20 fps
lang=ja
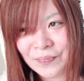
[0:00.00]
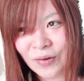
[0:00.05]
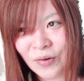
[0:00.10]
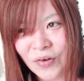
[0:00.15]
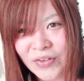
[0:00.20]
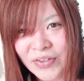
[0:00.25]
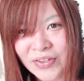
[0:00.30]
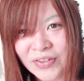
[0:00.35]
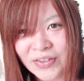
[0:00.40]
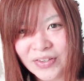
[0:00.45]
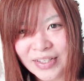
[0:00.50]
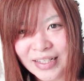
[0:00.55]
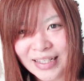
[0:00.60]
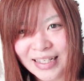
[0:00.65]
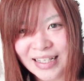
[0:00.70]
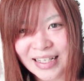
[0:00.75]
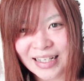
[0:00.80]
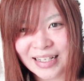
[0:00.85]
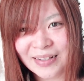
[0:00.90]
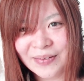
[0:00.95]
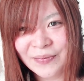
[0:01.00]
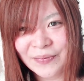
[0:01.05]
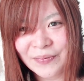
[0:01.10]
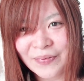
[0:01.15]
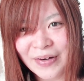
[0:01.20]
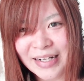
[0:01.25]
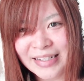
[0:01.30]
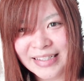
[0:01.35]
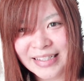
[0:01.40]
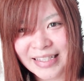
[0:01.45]
本当に
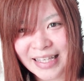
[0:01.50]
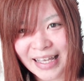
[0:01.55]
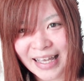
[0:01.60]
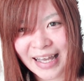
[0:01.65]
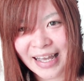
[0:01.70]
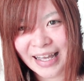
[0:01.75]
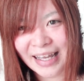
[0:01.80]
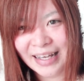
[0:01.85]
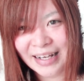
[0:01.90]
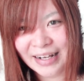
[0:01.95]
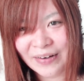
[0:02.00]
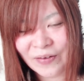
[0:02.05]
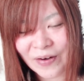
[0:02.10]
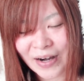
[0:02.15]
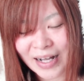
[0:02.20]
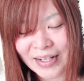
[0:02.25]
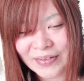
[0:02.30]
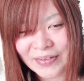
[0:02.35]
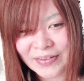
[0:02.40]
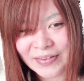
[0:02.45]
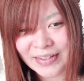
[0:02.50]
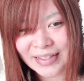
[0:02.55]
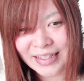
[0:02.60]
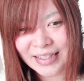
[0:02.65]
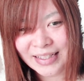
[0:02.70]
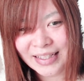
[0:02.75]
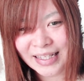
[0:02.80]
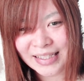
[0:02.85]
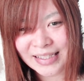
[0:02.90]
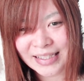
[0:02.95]
マジで他の
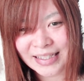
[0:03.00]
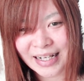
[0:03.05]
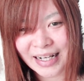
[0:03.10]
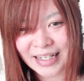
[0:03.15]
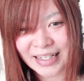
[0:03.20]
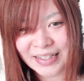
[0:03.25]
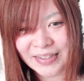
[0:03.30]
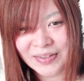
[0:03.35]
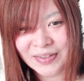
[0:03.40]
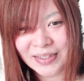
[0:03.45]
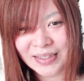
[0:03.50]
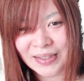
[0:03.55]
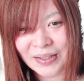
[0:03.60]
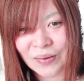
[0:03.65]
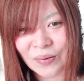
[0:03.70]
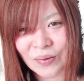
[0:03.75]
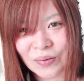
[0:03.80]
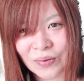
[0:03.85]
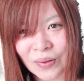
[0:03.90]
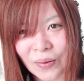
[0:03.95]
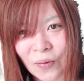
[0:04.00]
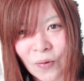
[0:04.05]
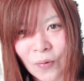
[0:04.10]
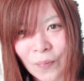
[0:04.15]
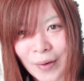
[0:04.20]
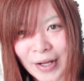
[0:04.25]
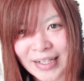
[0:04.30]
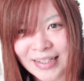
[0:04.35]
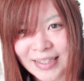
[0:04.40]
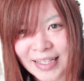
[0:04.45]
やつがいるっていうことで
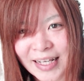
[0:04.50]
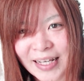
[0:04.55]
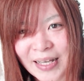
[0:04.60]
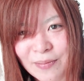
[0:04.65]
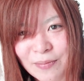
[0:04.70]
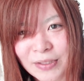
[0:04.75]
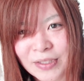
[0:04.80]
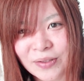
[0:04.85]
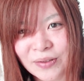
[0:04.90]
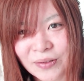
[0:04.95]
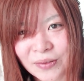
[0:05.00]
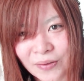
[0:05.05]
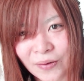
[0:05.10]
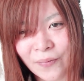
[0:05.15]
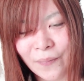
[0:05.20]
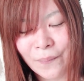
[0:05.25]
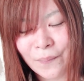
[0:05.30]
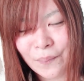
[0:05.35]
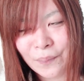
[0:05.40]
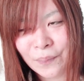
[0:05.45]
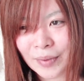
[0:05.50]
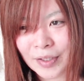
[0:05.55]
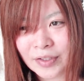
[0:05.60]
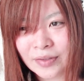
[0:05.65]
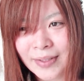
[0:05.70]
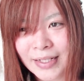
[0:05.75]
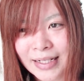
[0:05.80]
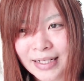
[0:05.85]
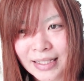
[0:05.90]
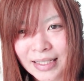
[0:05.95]
困ったエピソードまと
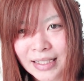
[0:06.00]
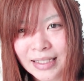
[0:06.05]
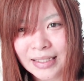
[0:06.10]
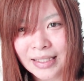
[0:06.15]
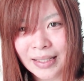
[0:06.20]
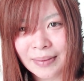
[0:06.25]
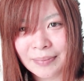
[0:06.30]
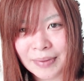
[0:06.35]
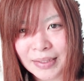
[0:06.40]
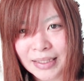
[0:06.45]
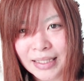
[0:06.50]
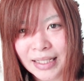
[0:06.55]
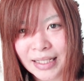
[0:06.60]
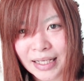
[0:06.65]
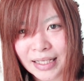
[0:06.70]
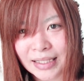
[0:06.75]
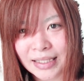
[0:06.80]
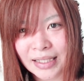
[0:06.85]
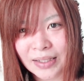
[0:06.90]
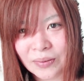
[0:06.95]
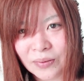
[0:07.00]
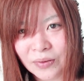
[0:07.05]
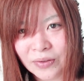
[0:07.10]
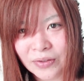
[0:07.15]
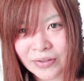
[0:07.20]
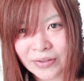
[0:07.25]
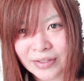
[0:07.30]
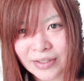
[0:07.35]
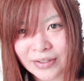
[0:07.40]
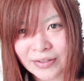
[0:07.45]
まりができてみんなでやっていこう
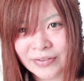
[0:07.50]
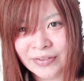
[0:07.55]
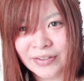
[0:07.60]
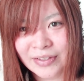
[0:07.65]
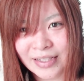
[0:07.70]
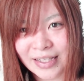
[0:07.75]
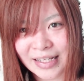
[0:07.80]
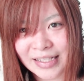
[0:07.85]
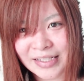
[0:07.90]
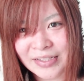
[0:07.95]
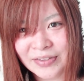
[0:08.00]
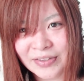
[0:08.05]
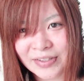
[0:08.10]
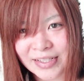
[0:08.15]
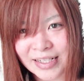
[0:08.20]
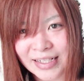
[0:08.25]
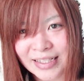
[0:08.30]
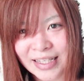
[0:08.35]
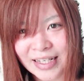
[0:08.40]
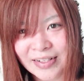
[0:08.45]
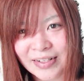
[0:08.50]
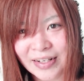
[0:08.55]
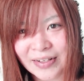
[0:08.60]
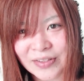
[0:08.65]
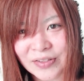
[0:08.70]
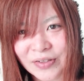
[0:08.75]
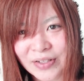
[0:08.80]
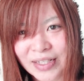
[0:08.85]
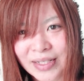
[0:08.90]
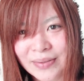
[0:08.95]
よっていう風にねシフトされてるけ
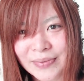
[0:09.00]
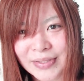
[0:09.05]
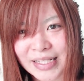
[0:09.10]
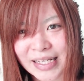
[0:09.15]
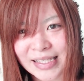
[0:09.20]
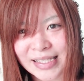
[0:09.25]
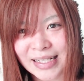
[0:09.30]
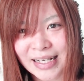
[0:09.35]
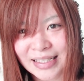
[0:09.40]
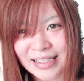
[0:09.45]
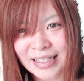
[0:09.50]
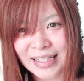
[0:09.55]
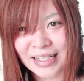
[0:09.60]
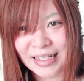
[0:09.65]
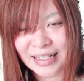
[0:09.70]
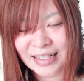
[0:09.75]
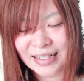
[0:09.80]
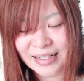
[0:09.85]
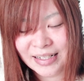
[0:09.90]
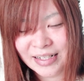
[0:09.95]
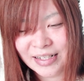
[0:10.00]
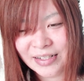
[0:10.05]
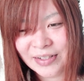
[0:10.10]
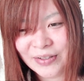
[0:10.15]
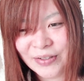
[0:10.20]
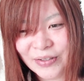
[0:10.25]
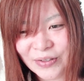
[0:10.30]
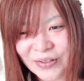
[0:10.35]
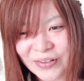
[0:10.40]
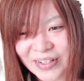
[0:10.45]
どそれでもさすがに
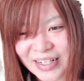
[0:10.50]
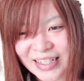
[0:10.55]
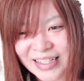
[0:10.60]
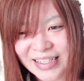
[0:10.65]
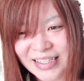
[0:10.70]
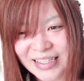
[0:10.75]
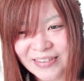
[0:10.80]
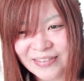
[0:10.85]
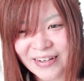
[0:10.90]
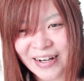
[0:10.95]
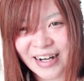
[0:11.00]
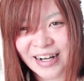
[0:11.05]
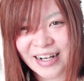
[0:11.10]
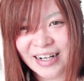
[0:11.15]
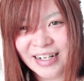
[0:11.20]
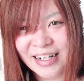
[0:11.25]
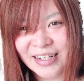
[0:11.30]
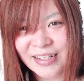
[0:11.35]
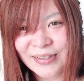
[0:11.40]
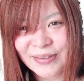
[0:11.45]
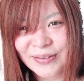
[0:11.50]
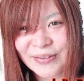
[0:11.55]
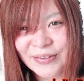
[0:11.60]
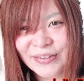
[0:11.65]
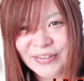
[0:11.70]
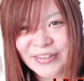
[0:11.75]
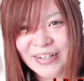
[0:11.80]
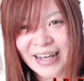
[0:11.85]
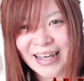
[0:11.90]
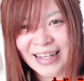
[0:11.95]
黒歴史は
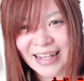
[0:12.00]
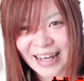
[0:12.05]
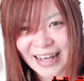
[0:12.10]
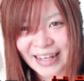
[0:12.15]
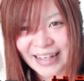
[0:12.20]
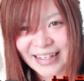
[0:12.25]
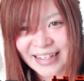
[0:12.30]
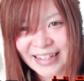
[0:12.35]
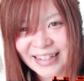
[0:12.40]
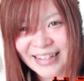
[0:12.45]
拭えない